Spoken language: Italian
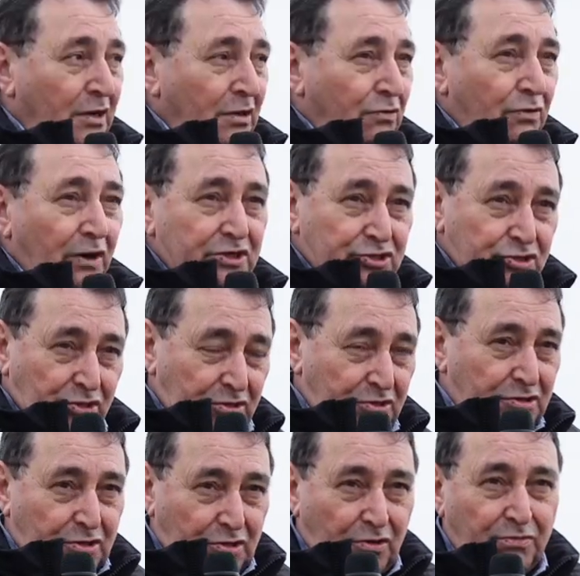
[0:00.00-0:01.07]

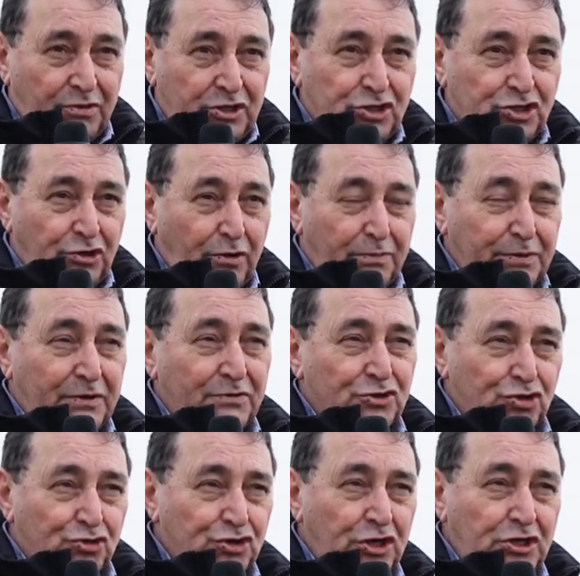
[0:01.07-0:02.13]
Questo come dicevo prima
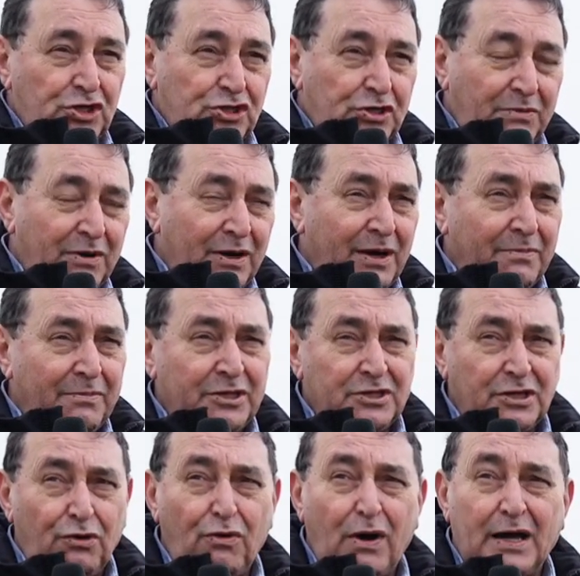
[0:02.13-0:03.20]
sono 16.000
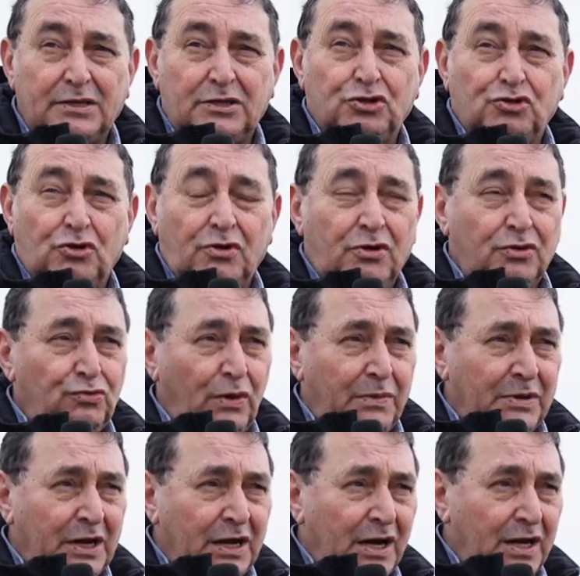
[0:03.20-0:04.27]
metri quadri, sono
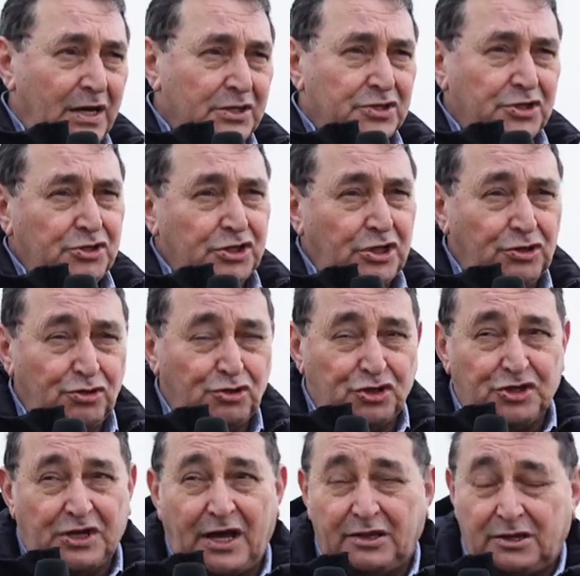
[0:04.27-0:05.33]

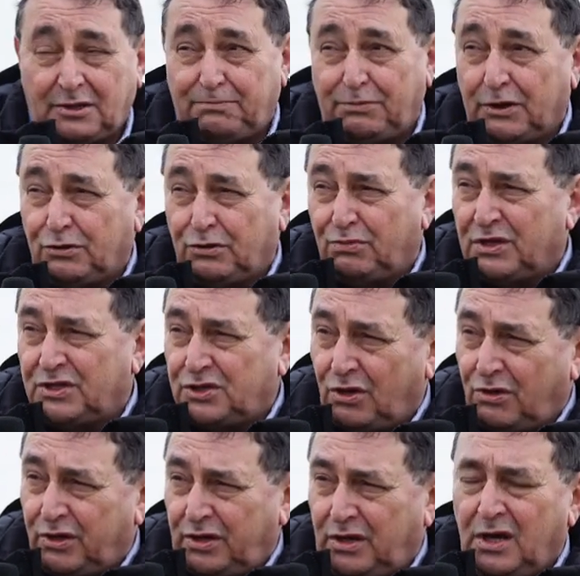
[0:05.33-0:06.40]
2.660
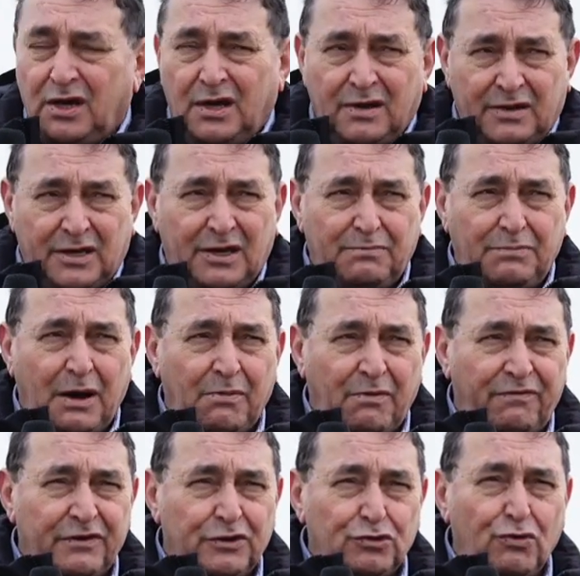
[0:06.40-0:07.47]
piantumazioni che abbiamo
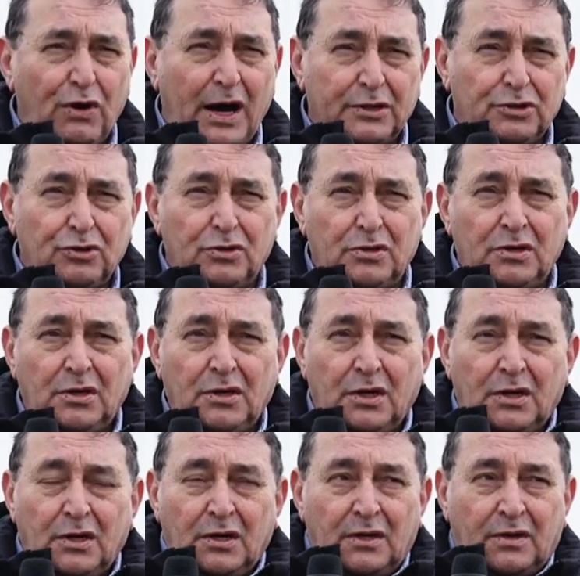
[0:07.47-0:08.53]
effettuato
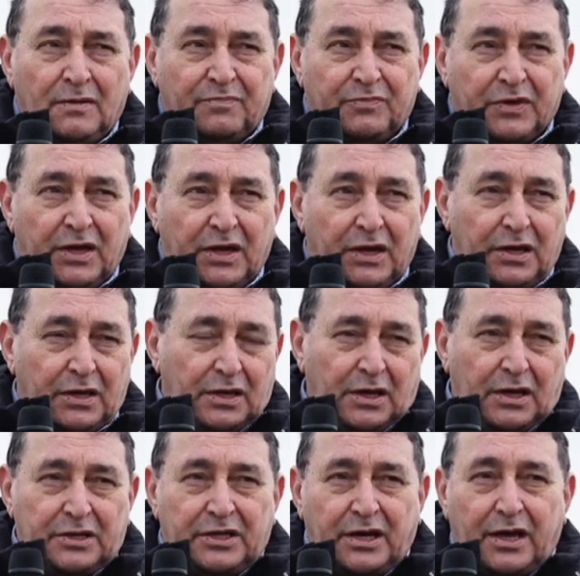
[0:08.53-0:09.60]
e,
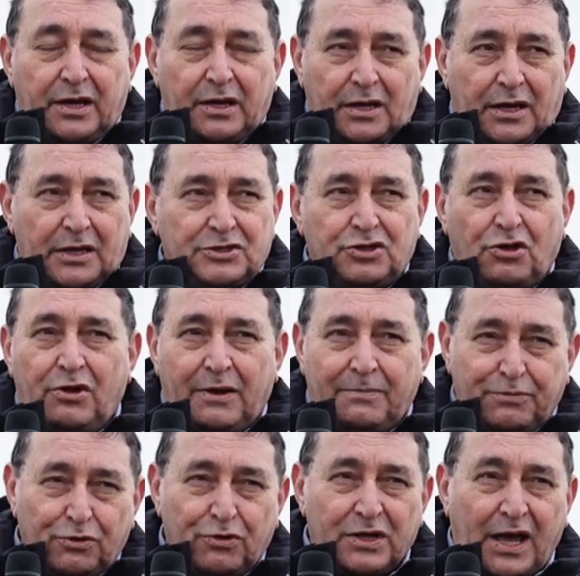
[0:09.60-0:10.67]
ed è la zona
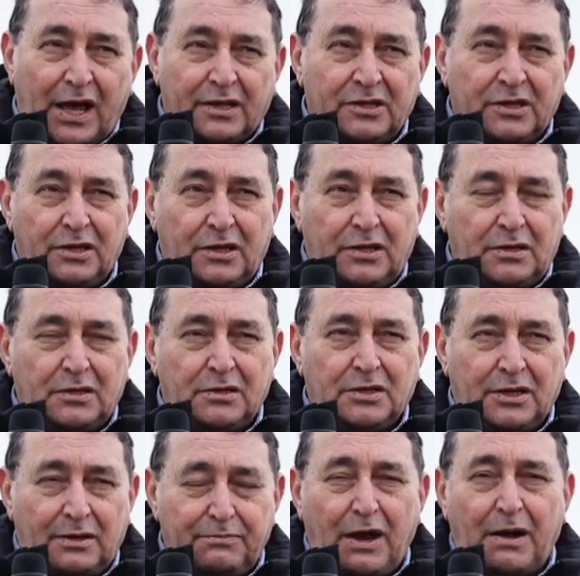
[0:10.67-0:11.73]
più grande
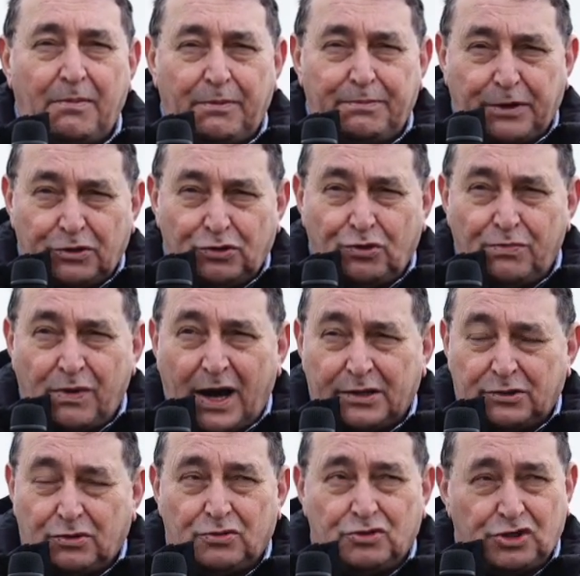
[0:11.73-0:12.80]
che abbiamo piantumato.